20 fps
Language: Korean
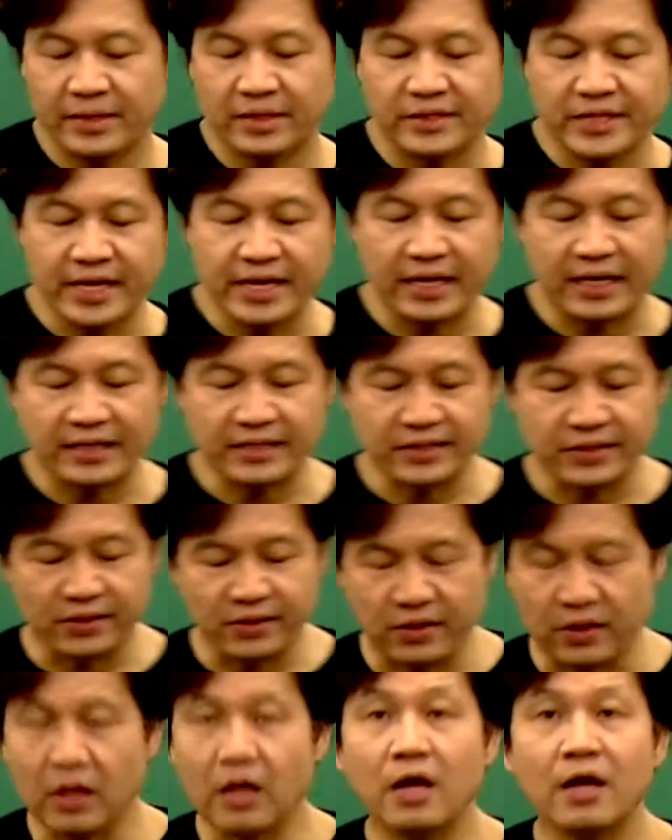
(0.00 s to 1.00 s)

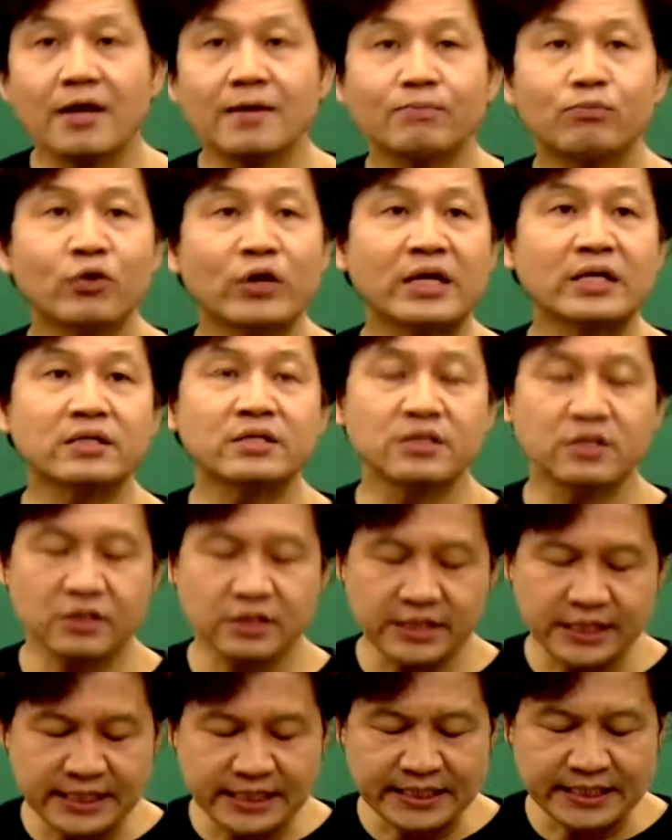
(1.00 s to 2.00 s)
내려가세요.
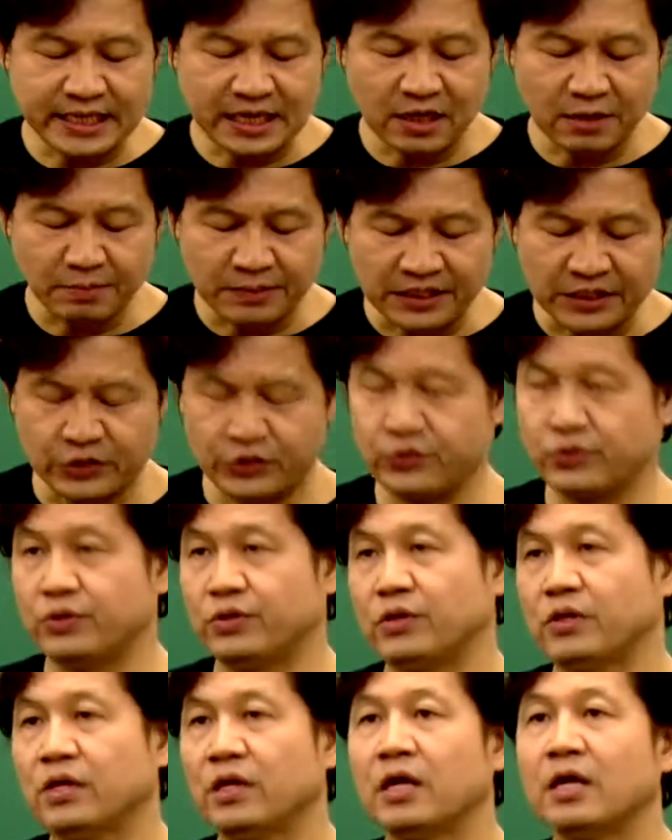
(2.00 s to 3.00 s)
불안전 시장
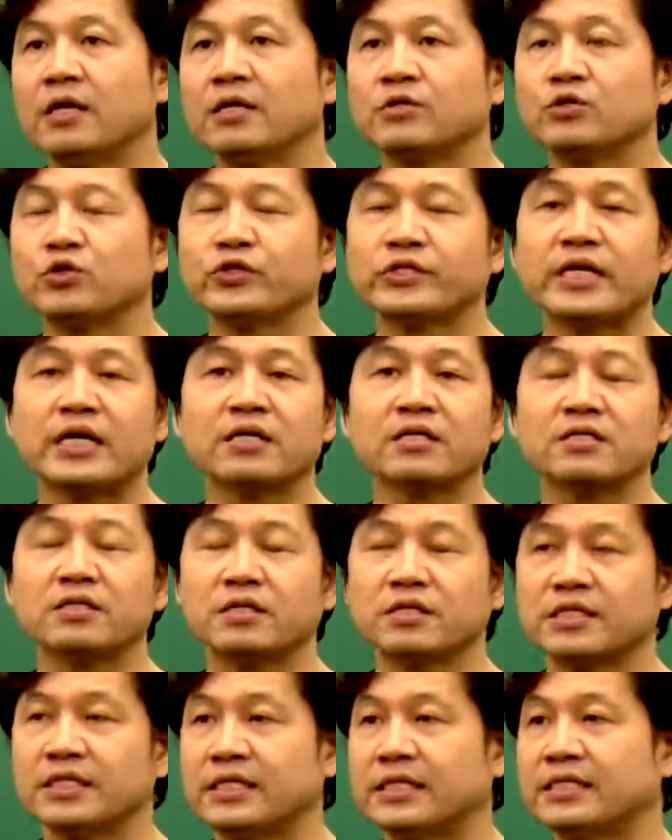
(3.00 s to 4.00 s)
밑줄,
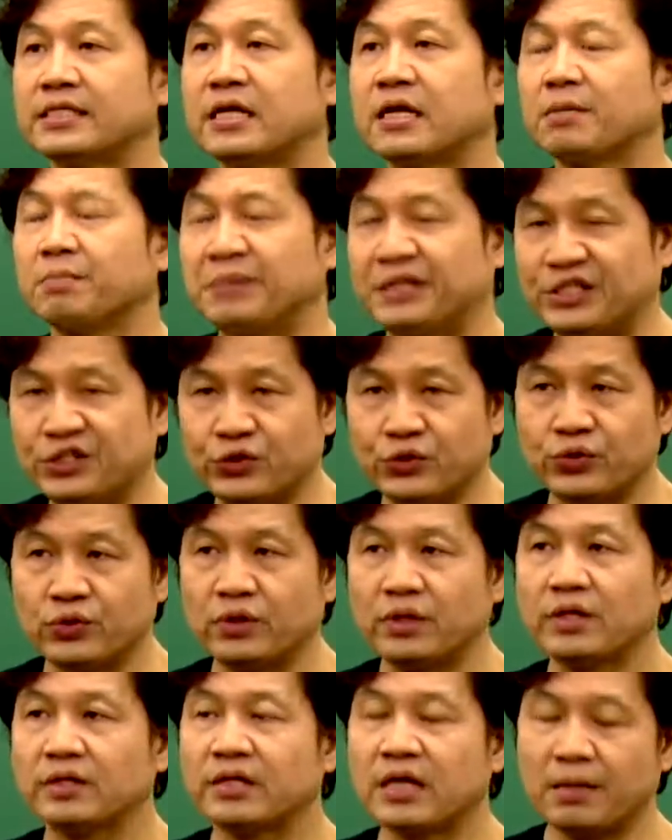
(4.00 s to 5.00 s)
추상적 시장 밑줄.
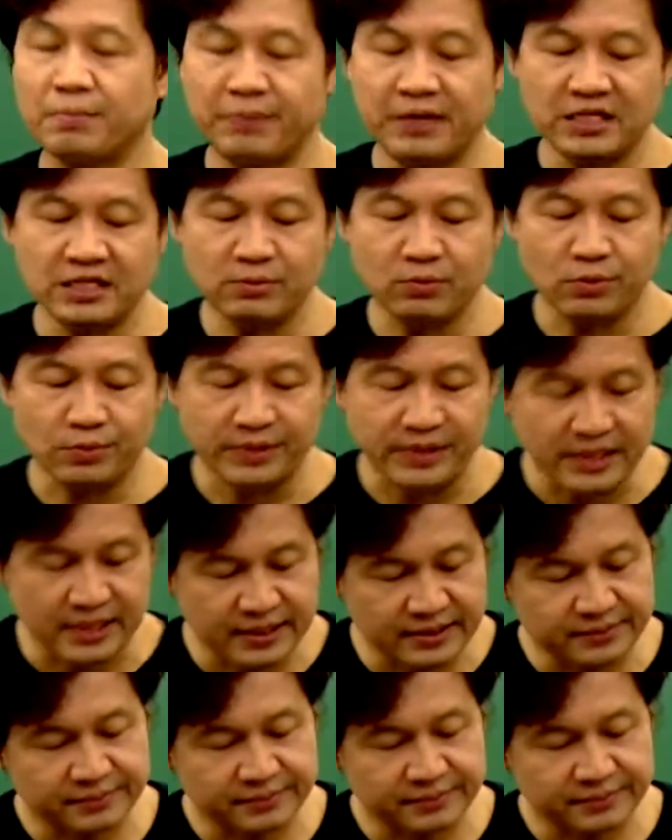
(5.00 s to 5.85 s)
다음 페이지 봅니다.